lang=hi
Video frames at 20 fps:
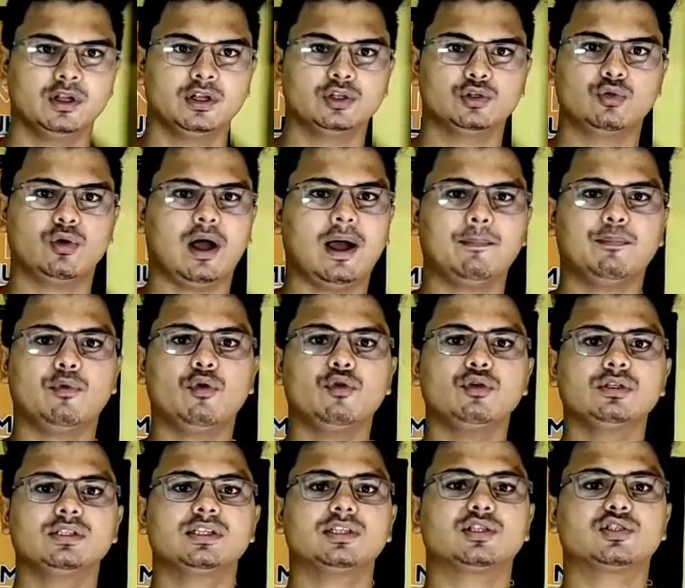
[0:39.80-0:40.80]
तो आपको
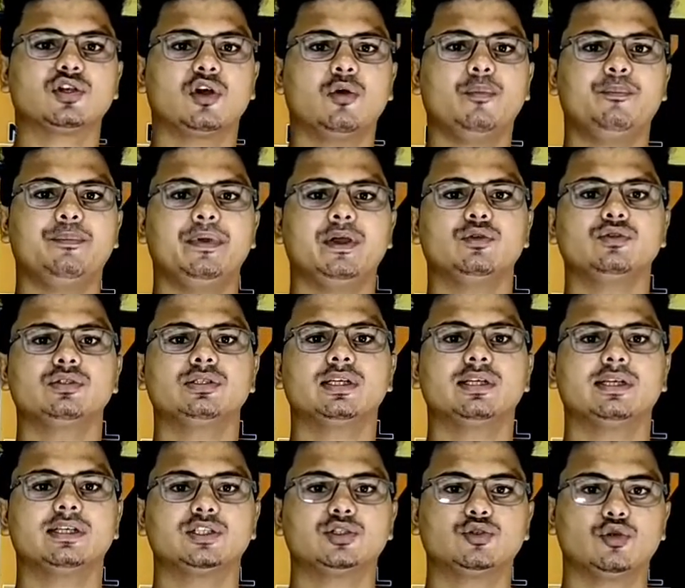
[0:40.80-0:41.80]
उस शॉप पे उस
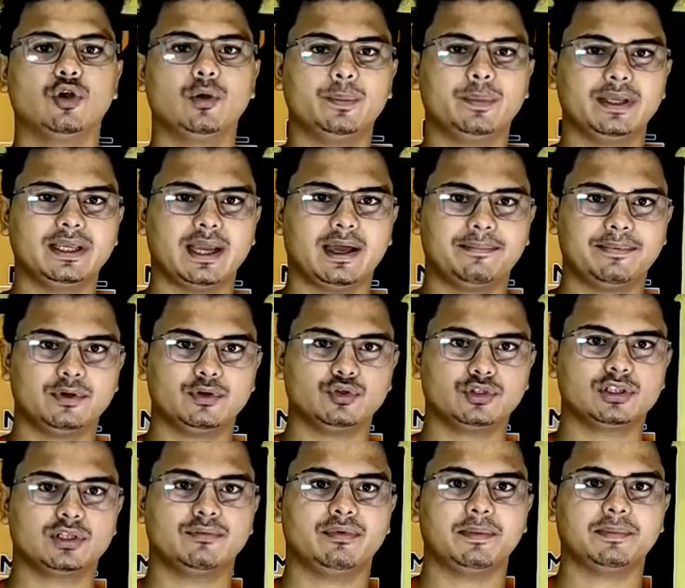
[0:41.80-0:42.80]
स्टोर पे या फिर उस
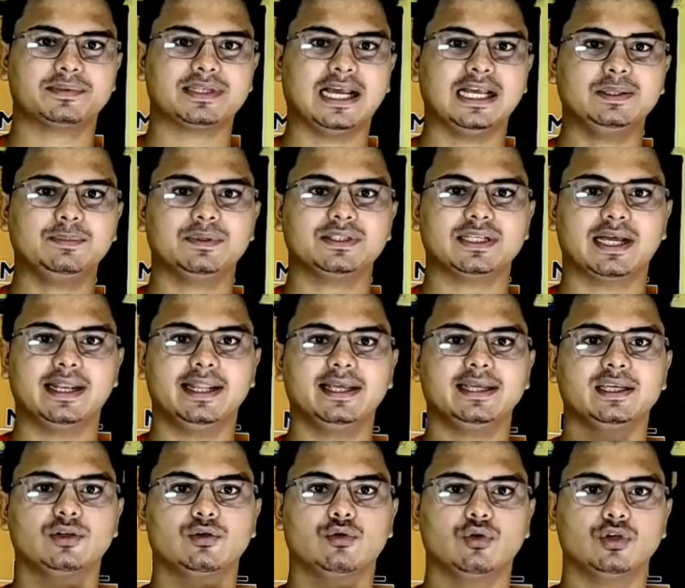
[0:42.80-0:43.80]
वेबसाइट पे जाने की
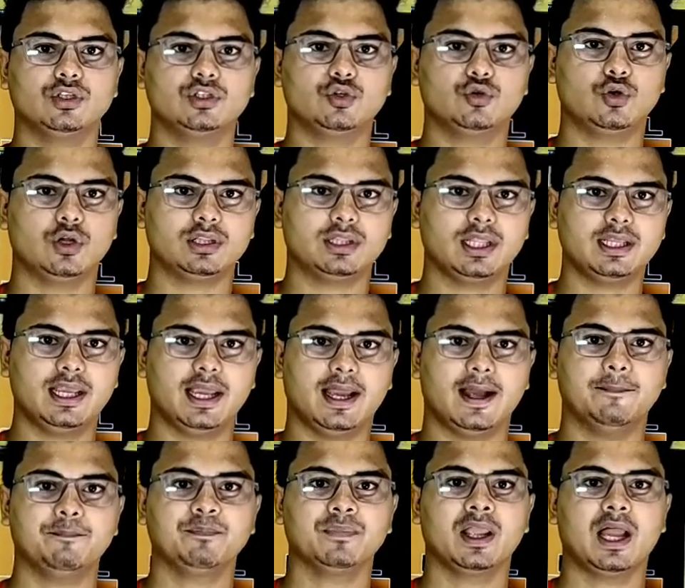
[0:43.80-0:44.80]
कोई ज़रूरत नहीं है
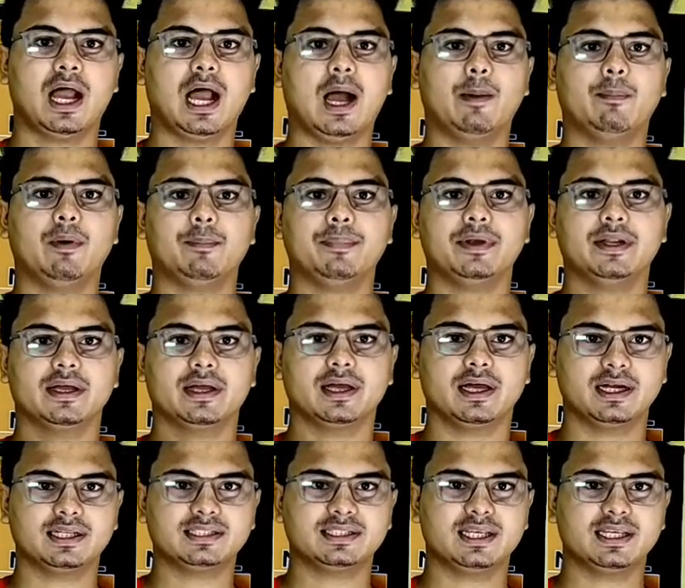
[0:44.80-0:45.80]
आप अपने घर
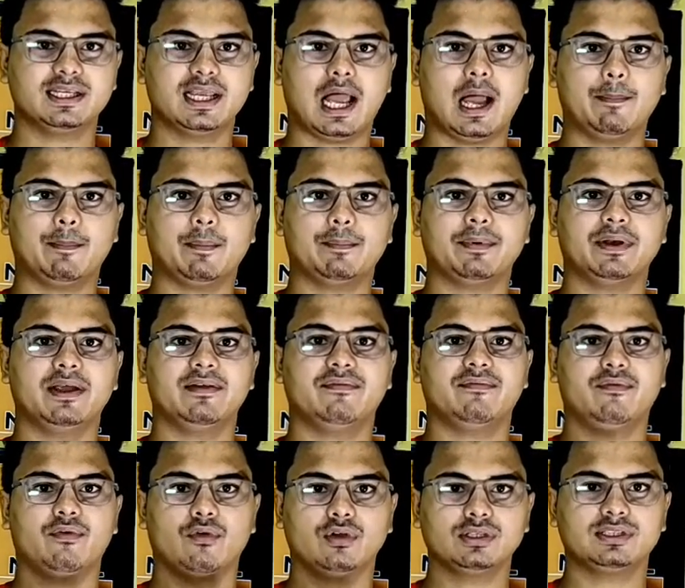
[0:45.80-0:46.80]
से ही आप अपने
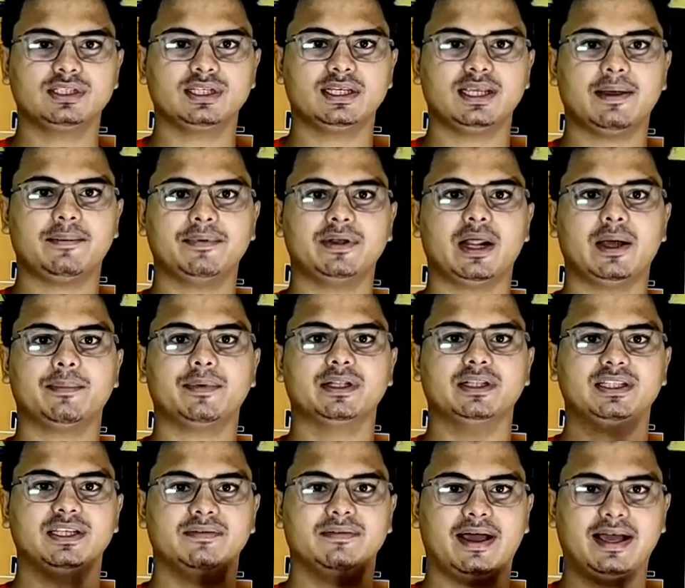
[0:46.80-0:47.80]
फ़ोन से या फिर आपके
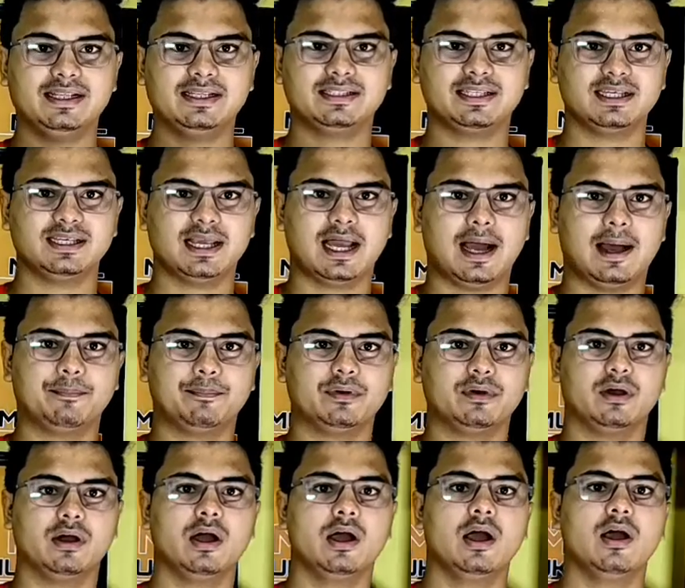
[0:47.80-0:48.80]
डिवाइस से ही आप
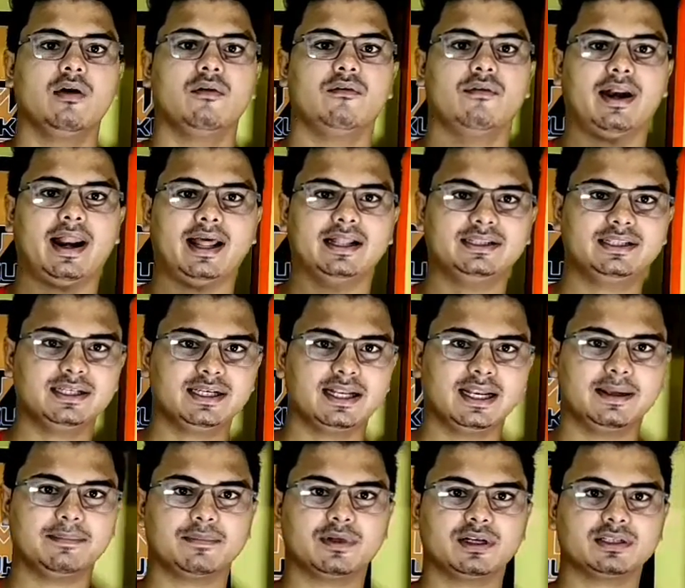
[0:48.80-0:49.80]
वारंटी
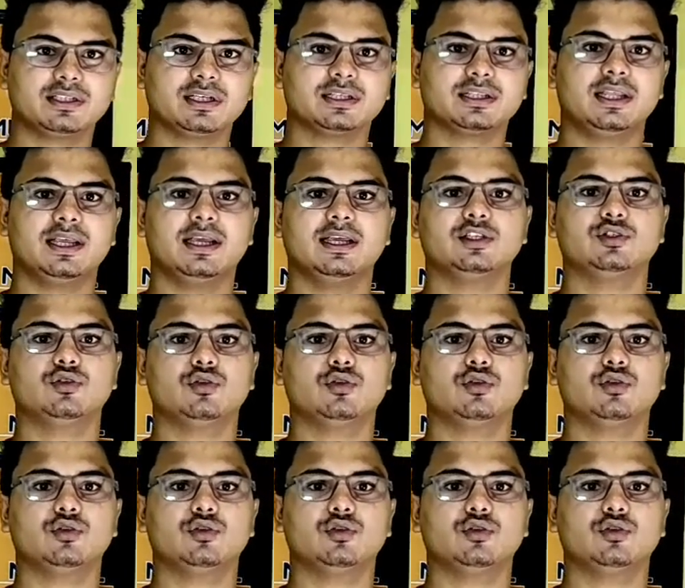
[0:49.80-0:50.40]
क्लेम कर सकते हैं